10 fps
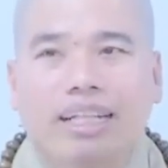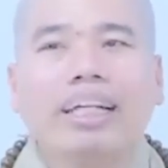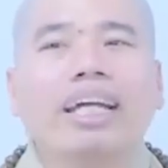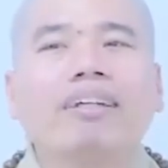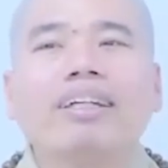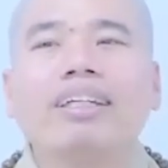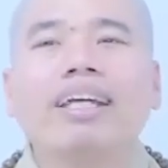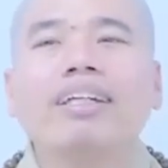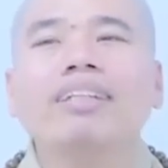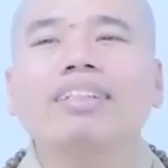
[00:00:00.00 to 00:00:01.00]
cái khen cái
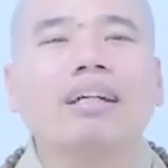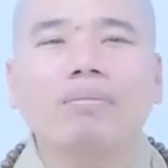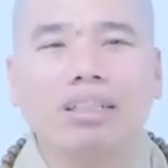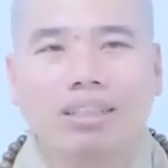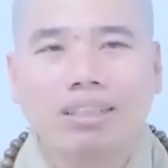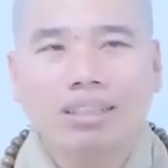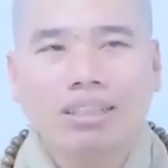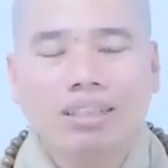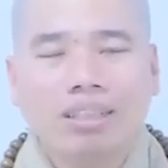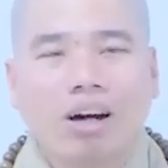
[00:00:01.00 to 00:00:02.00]
chê đứng sát bên này.
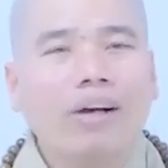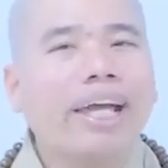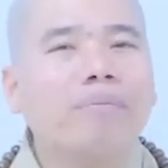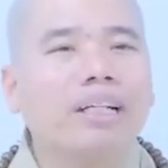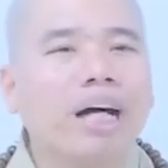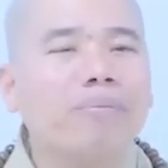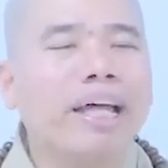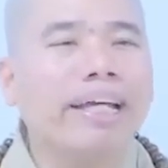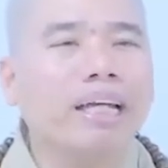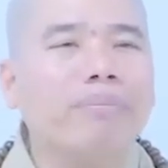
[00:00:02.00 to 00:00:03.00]
họ khen mình hôm
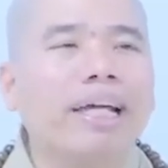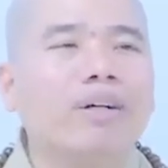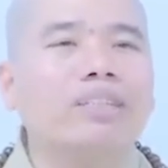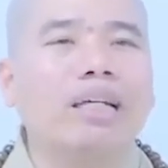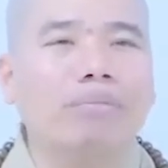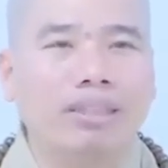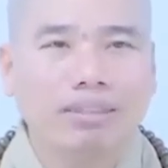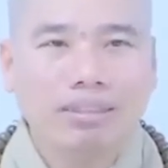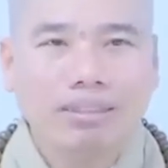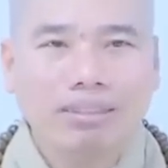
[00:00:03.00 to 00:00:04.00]
nay ngày mai họ chê mình
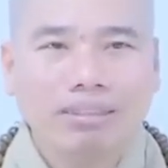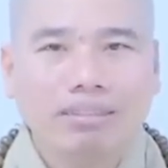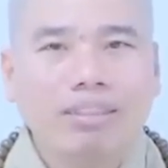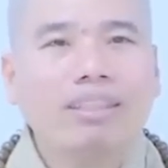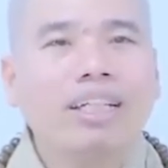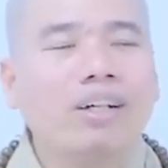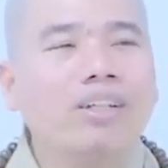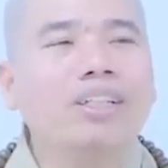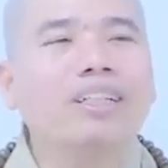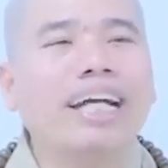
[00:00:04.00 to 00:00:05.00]
nên khi
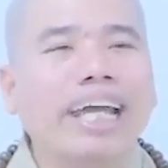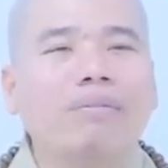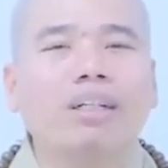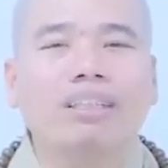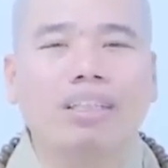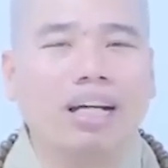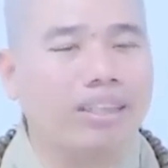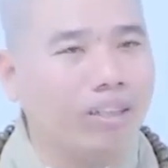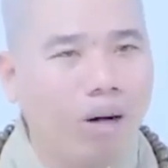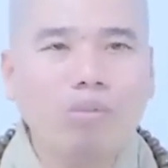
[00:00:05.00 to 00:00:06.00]
họ vừa khen mình thì
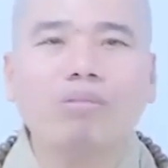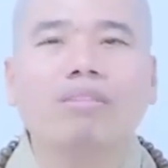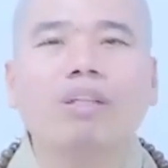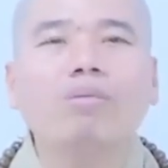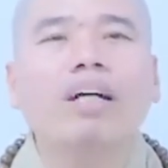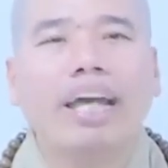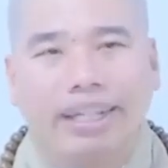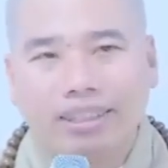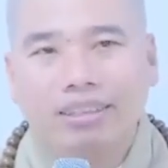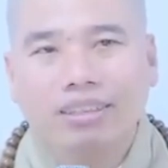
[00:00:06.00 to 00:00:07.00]
à tốt cái lúc
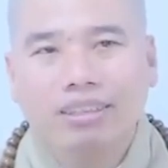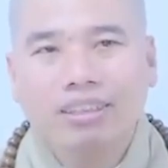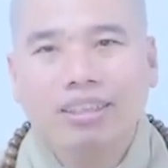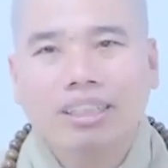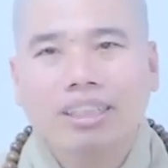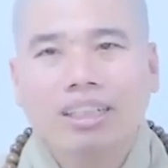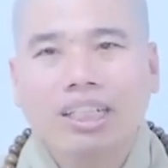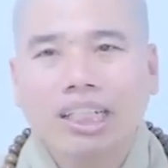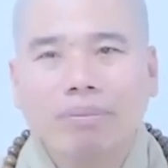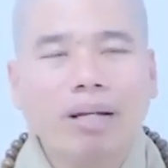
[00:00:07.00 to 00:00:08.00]
khen
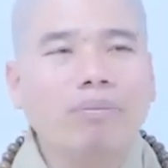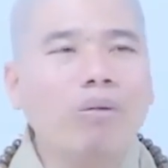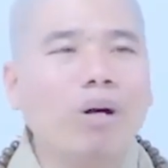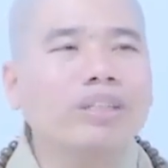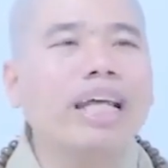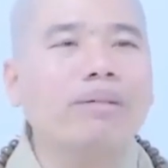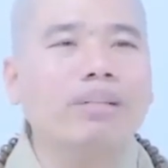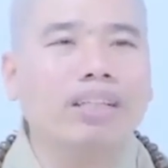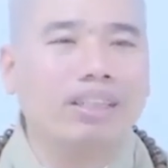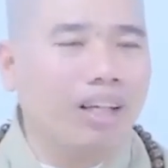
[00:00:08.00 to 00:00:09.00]
ngày mai mốt họ chê
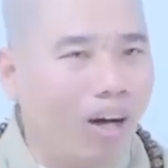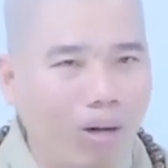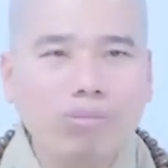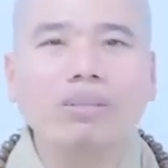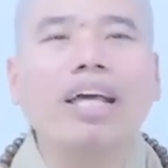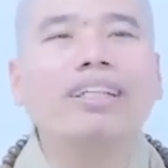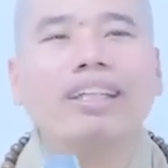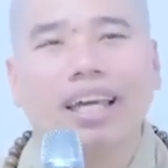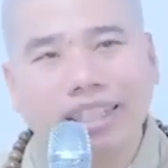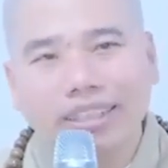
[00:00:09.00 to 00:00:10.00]
mình à tốt bữa nay
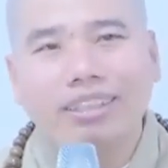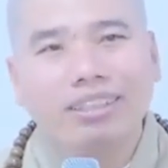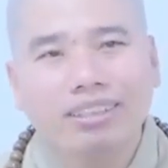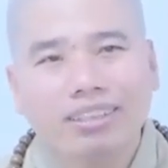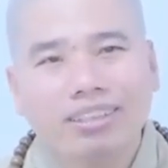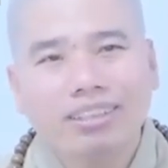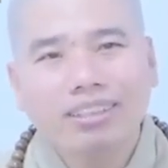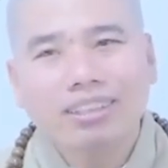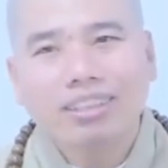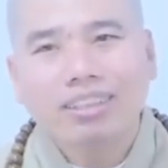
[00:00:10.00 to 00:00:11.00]
chê
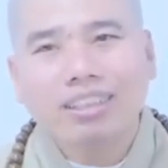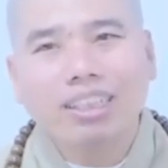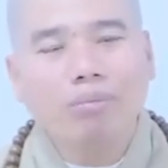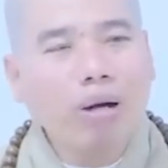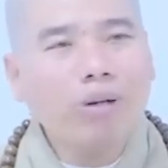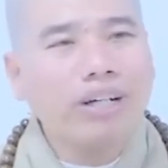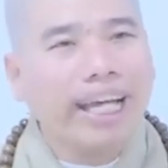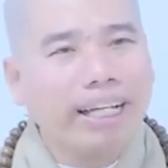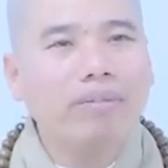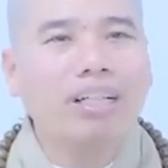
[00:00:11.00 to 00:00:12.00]
rồi ngày mốt họ
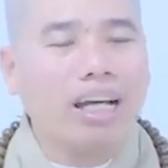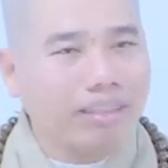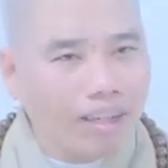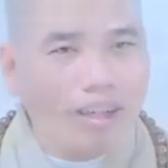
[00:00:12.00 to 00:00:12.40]
khen mình à